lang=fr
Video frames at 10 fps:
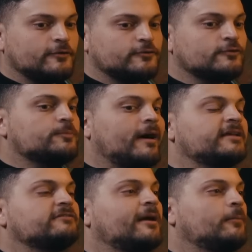entendu
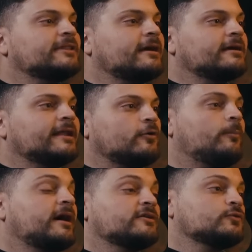parler évidemment de la,
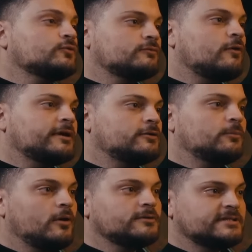comparaison, souvent avec
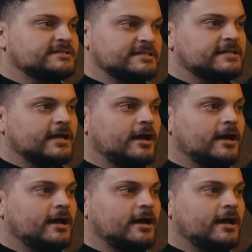LeBron, etc.